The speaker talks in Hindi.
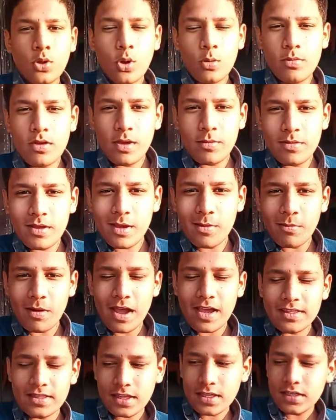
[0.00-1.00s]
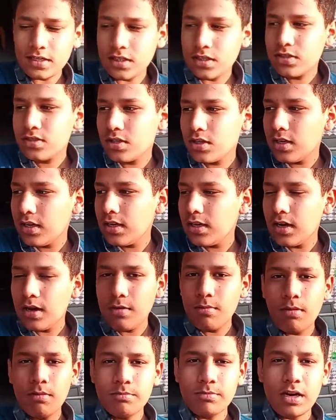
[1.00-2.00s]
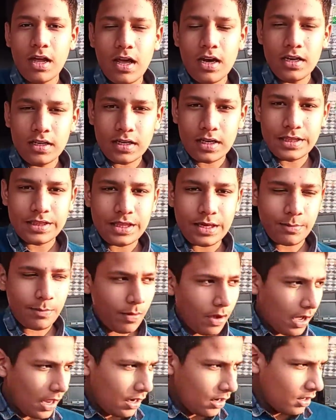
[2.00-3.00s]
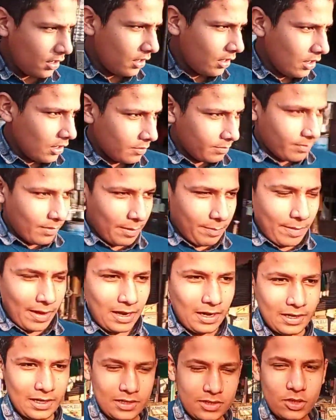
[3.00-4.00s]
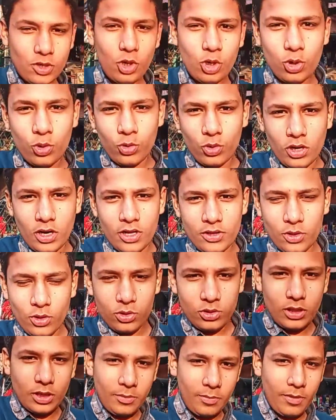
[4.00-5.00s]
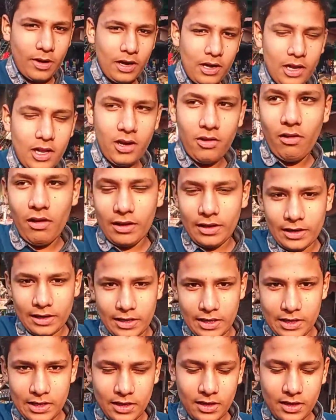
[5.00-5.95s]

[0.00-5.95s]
तो अभी अभी हम आए थे नीचे अब हम डालेंगे त्रिपाल मैं पहले किसी को ढूंढ लेता हूँ त्रिपाल डलवाने के